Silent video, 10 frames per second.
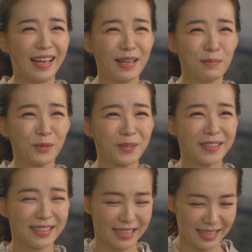아이뭐
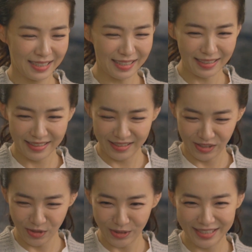딱히
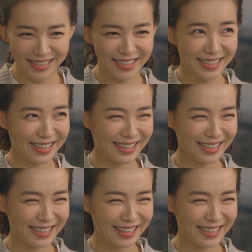그런 것 같지는